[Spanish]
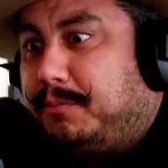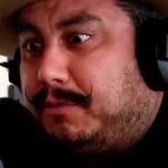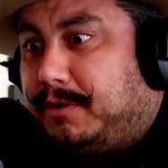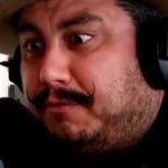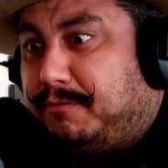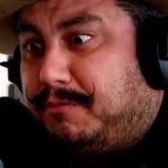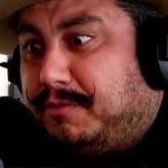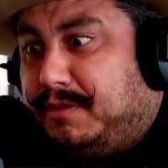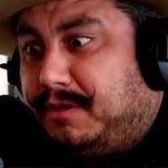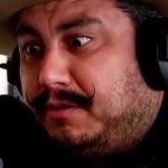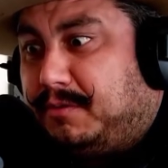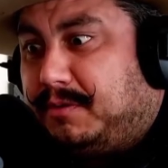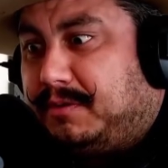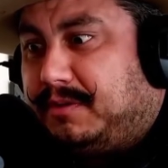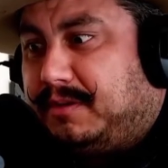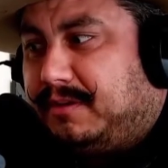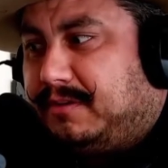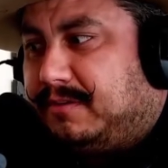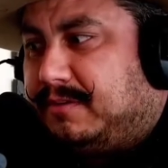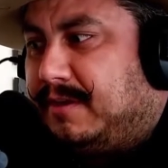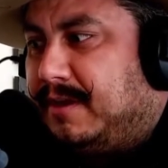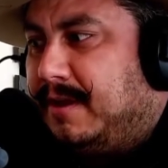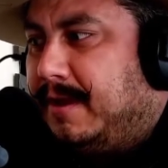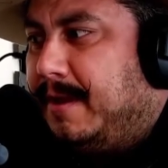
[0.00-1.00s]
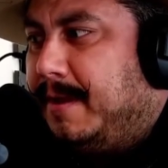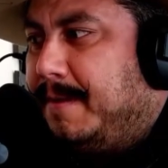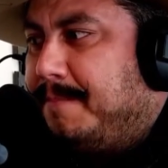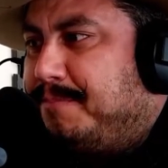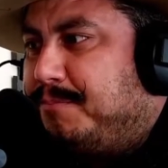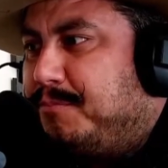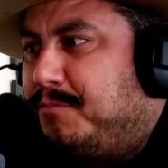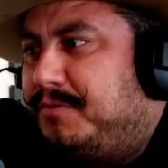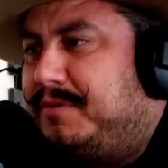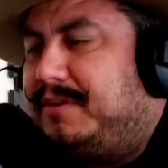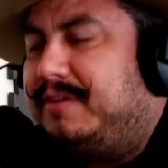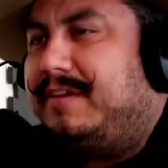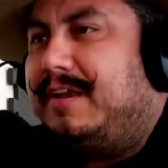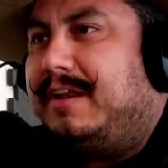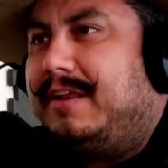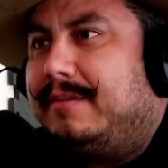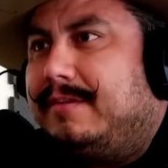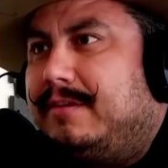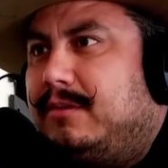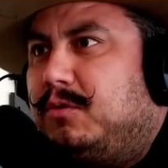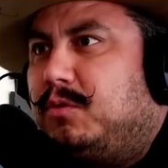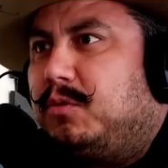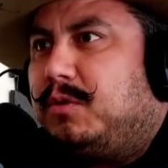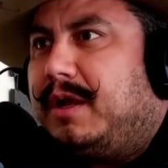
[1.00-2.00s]
porque a fin de cuentas, pues te
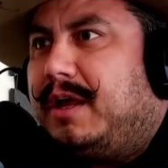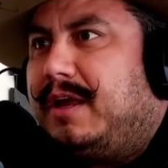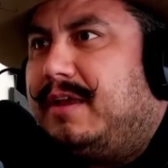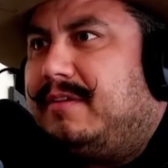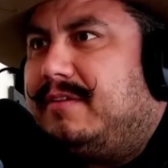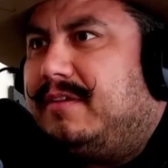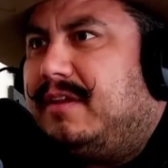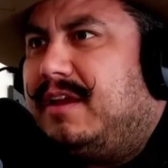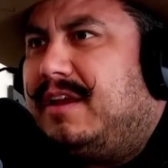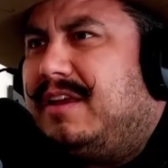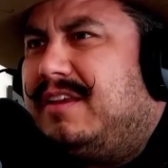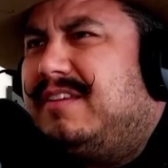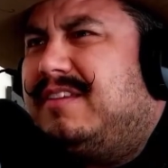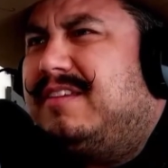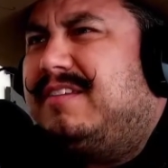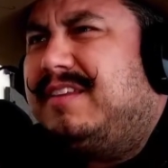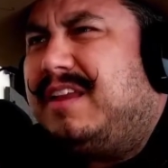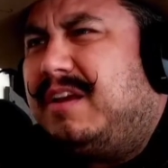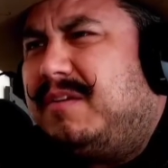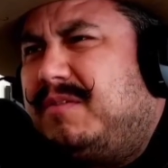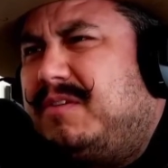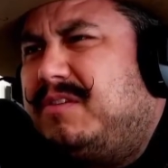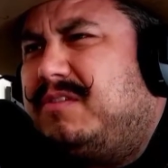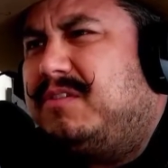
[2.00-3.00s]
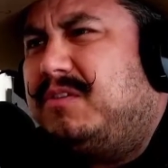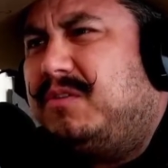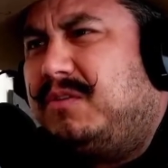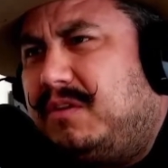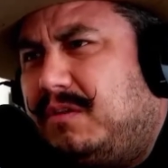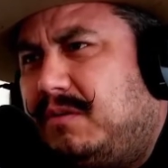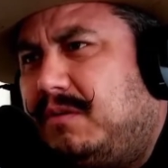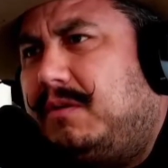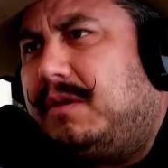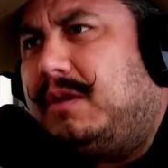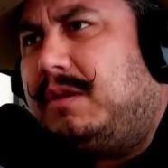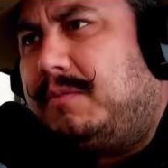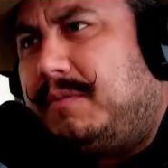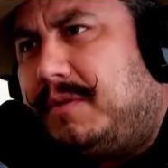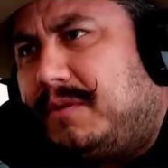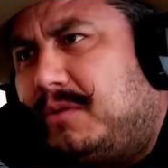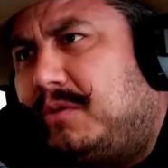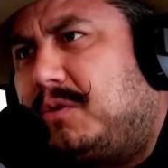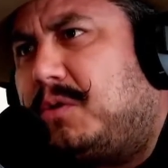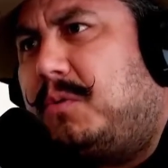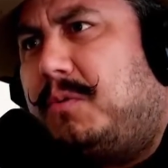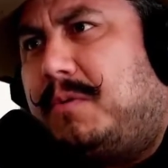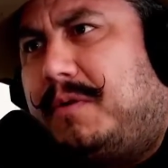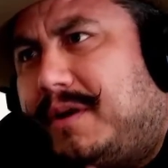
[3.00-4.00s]
salías de tu casa y sí estaba bien chido ir
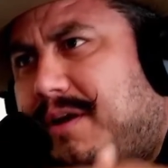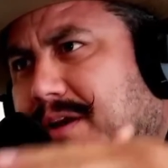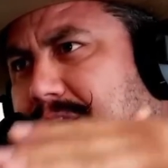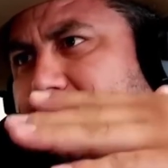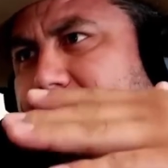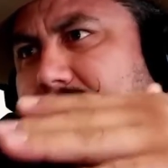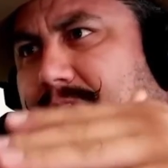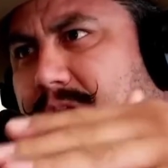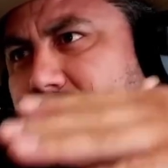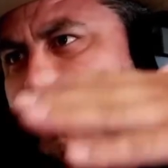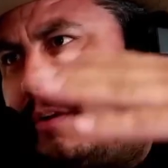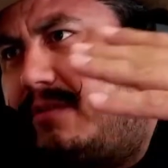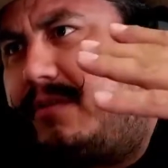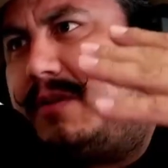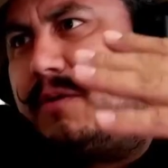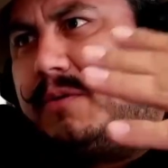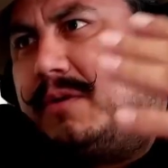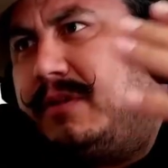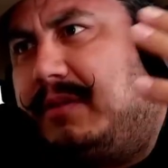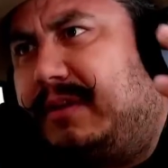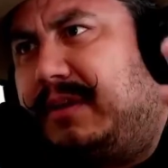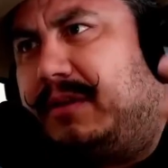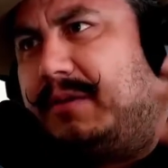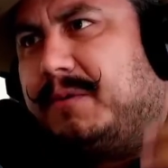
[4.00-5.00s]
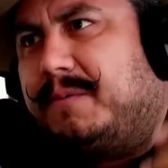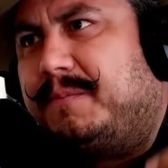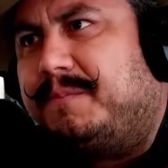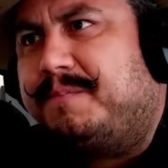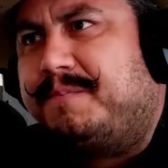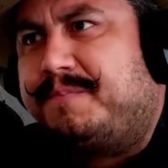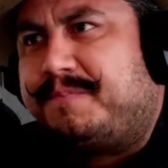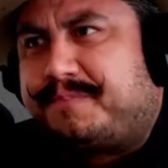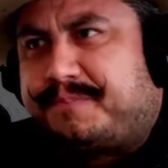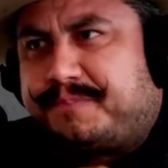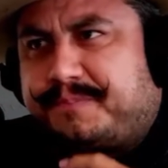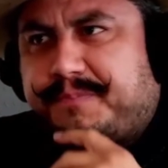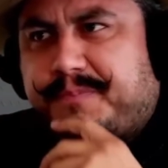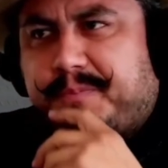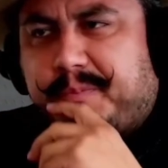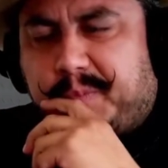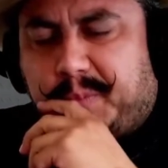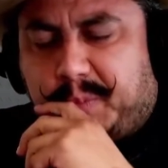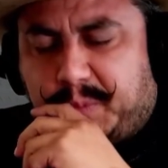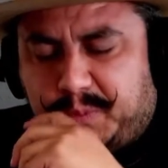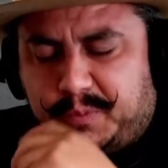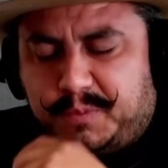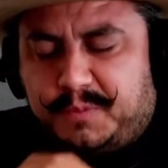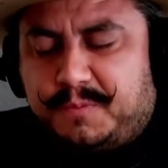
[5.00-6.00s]
viendo cómo iba creciendo el restaurante. Sí, obviamente
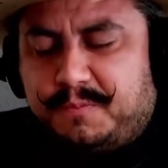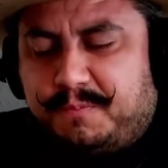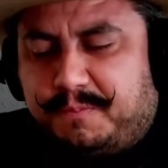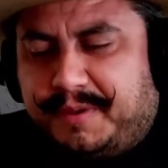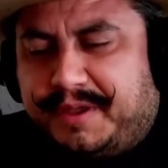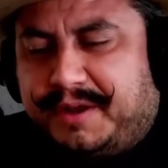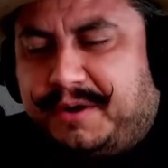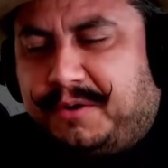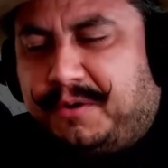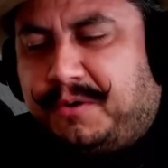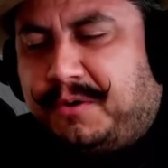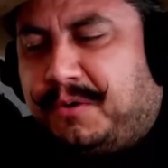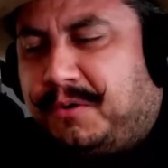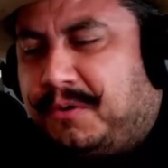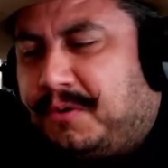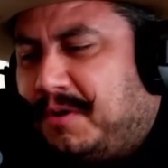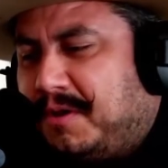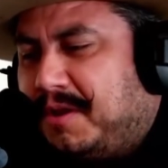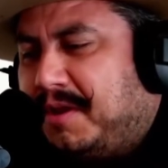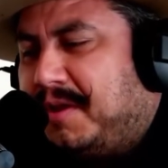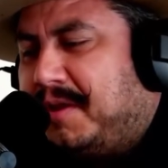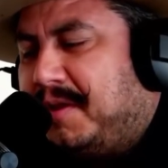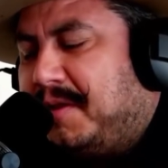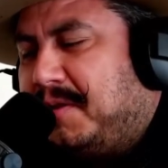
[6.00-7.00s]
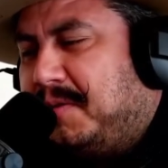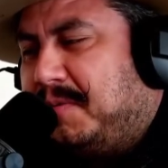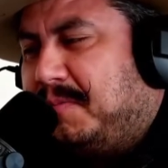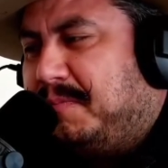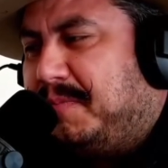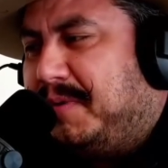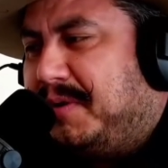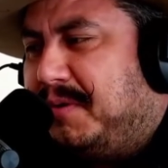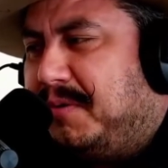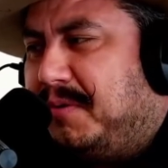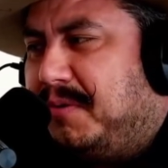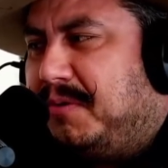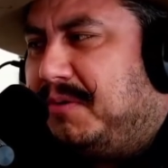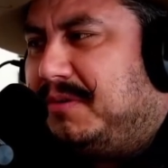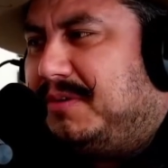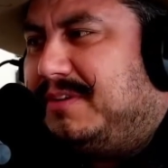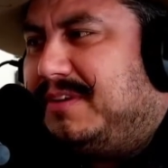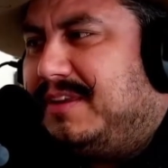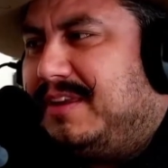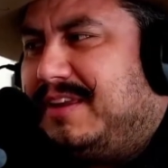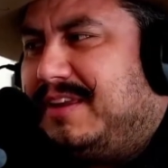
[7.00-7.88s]
quieres estar ahí. Pero, pero